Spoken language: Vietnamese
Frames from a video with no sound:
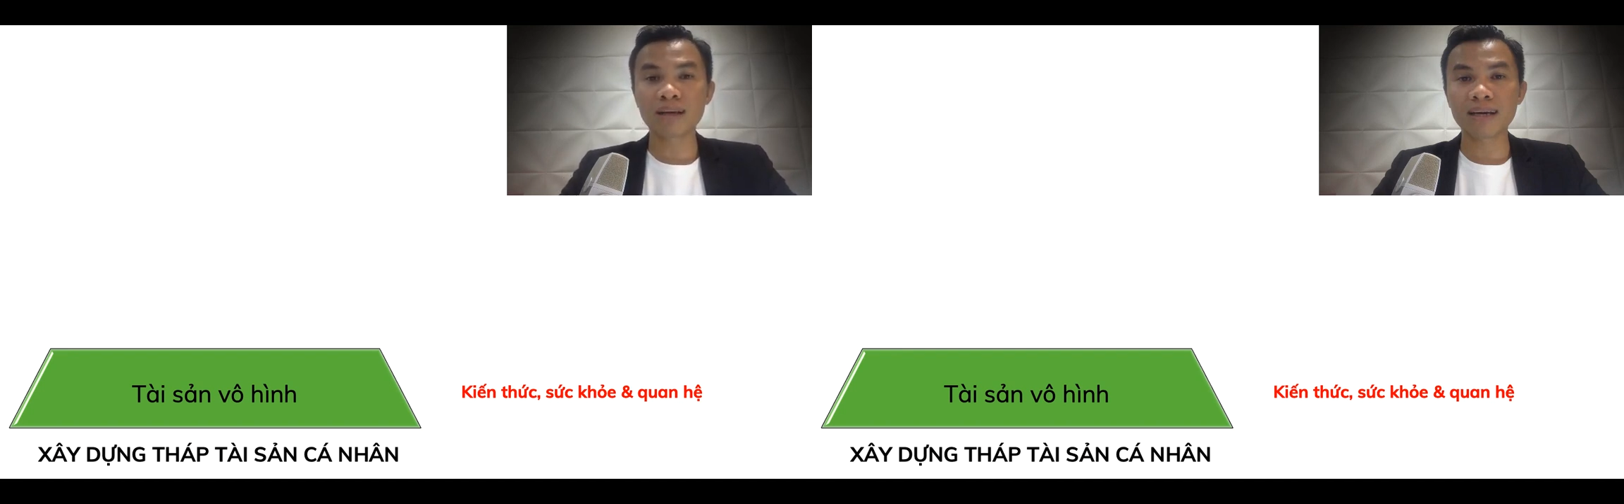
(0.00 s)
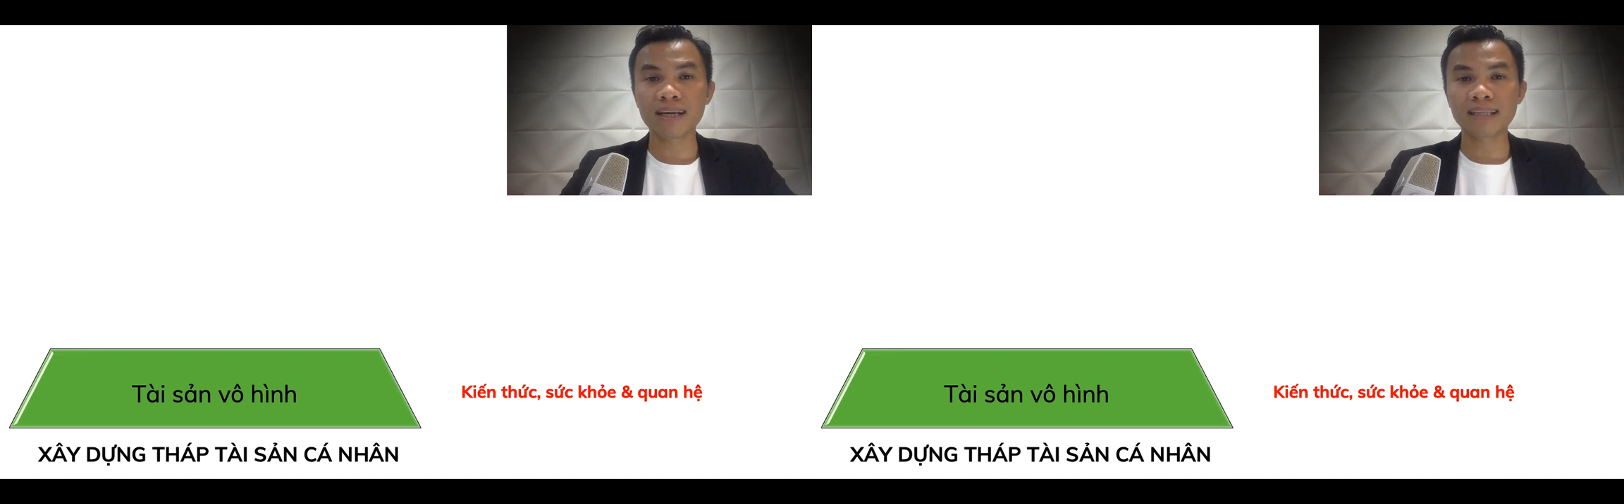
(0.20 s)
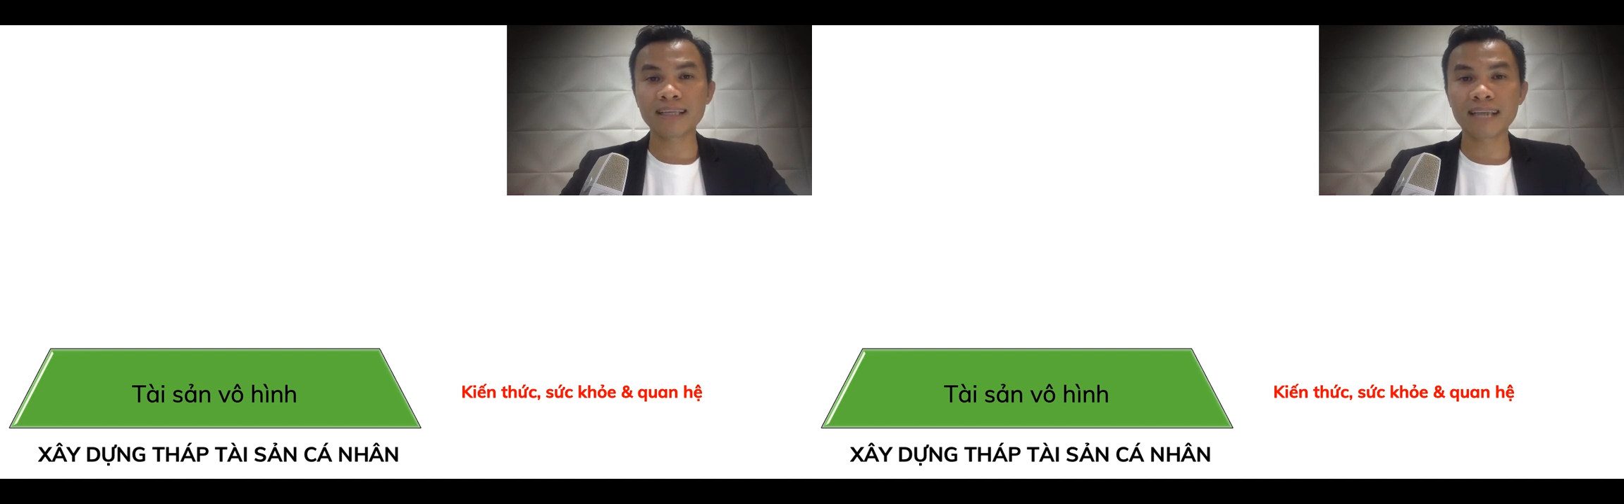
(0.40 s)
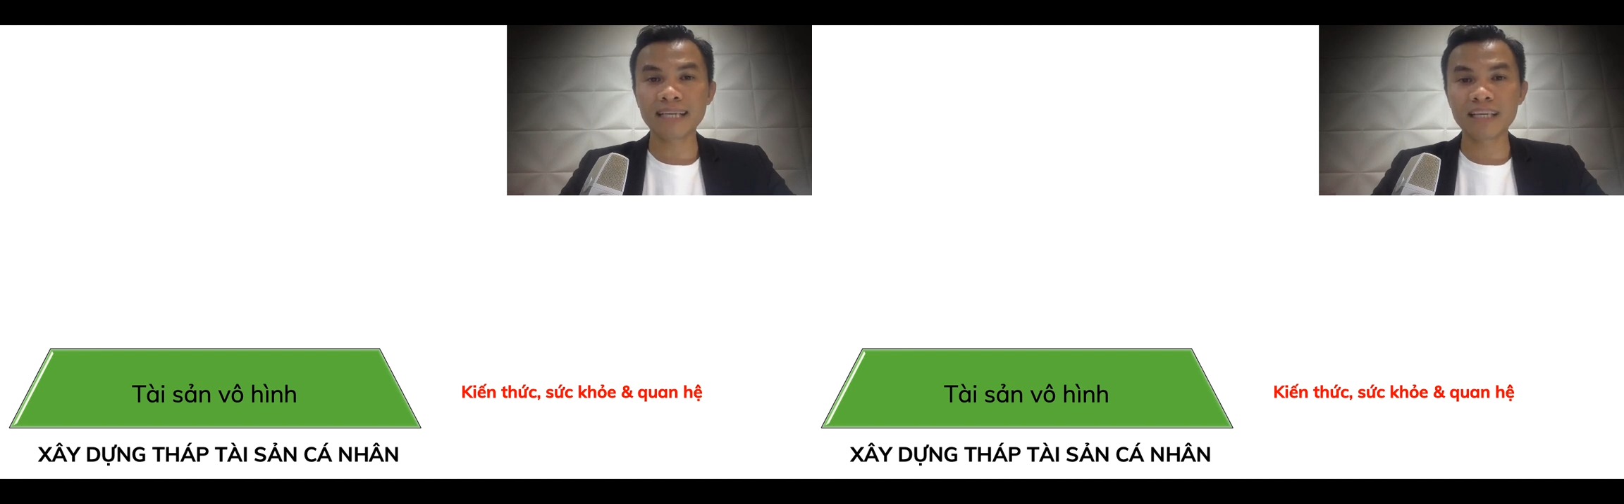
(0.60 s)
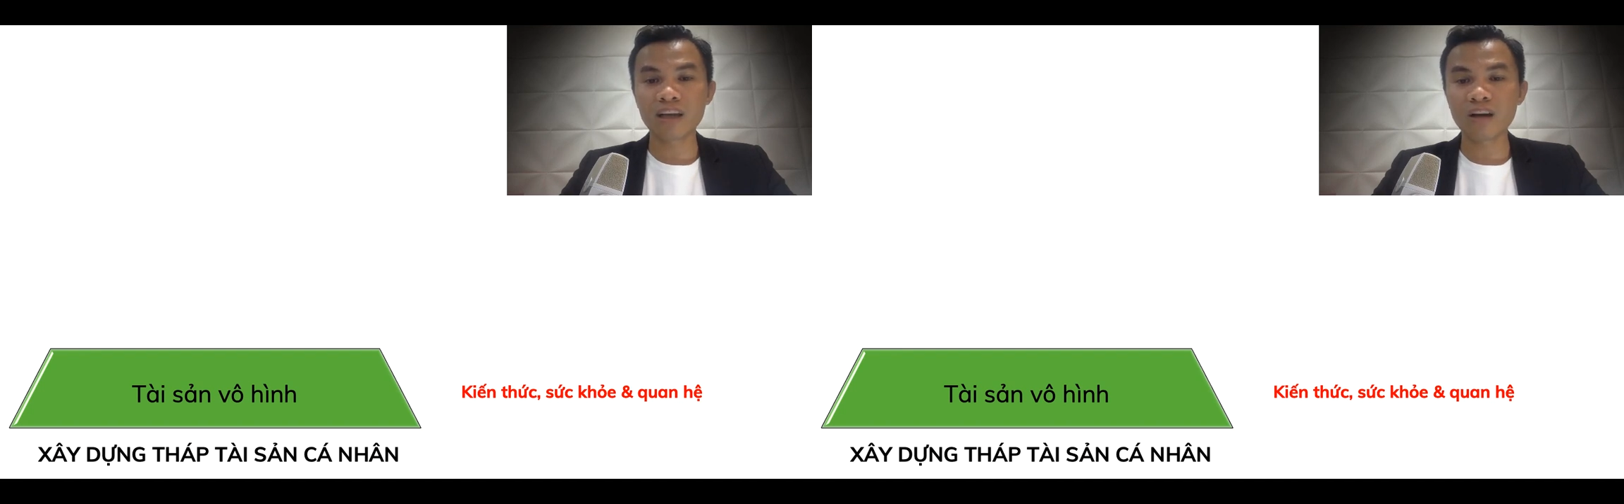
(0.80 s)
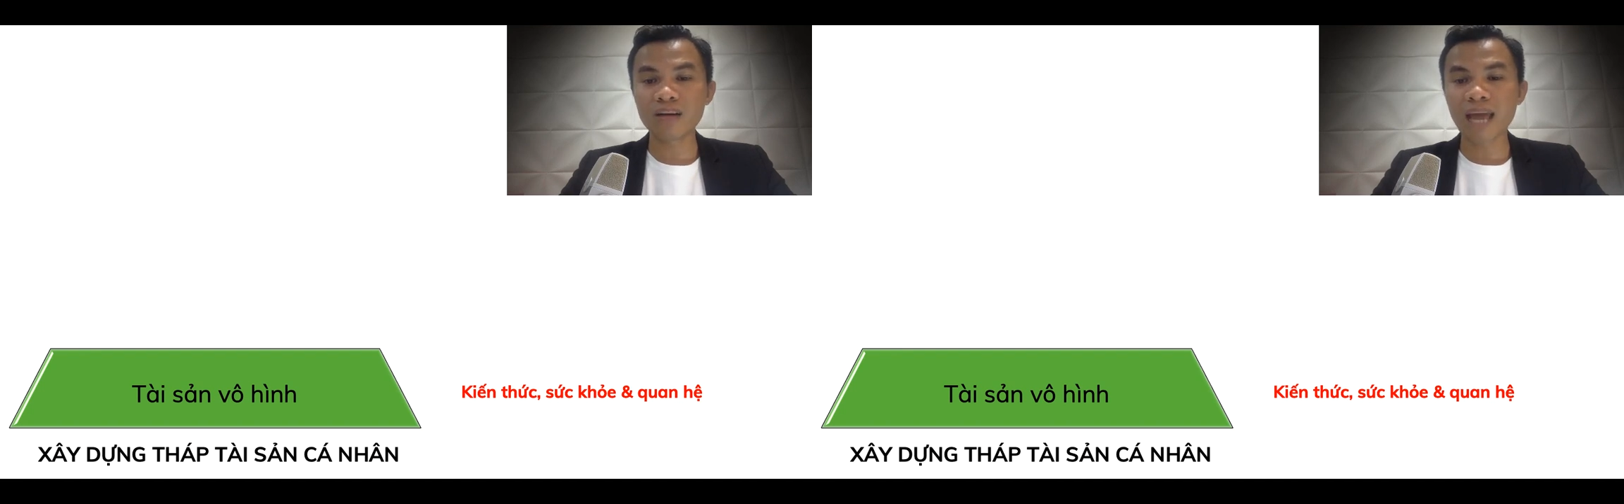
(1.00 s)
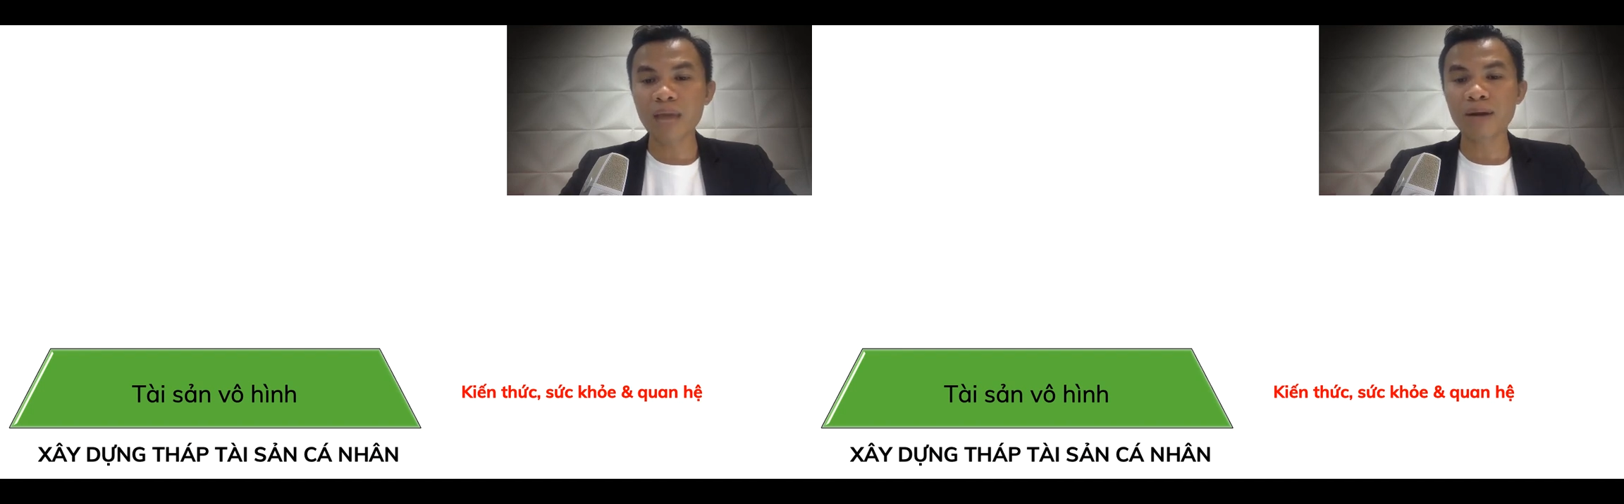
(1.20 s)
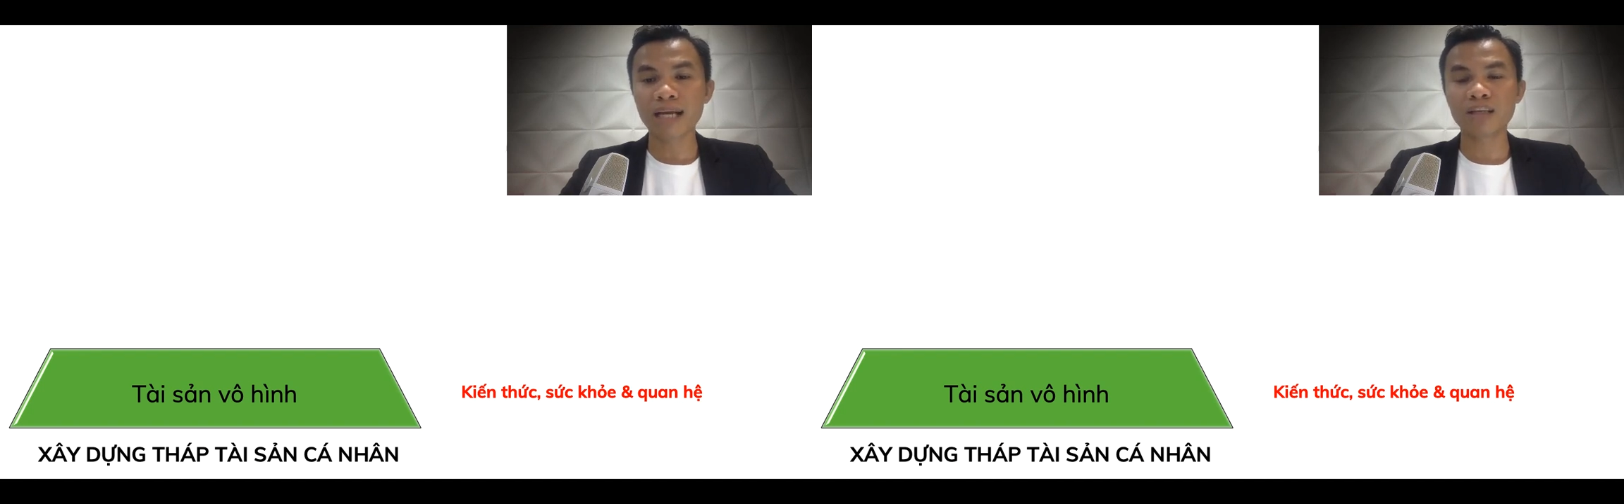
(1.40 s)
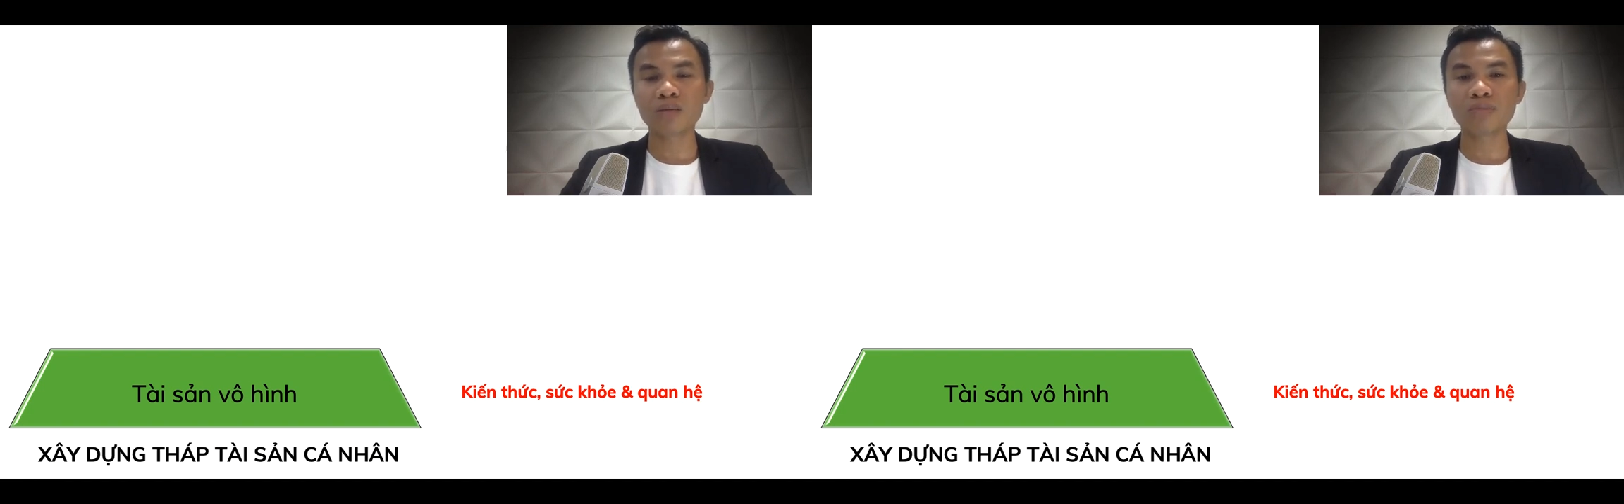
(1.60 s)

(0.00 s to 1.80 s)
tật hay là tai nạn gì đó để mà cho